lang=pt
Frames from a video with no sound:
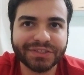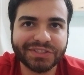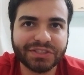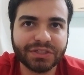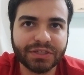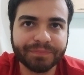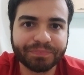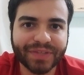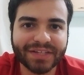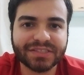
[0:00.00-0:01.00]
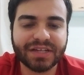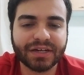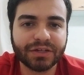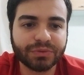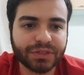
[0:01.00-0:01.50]
a gente estar tá
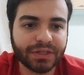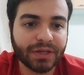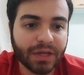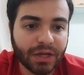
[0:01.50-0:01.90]
destacando que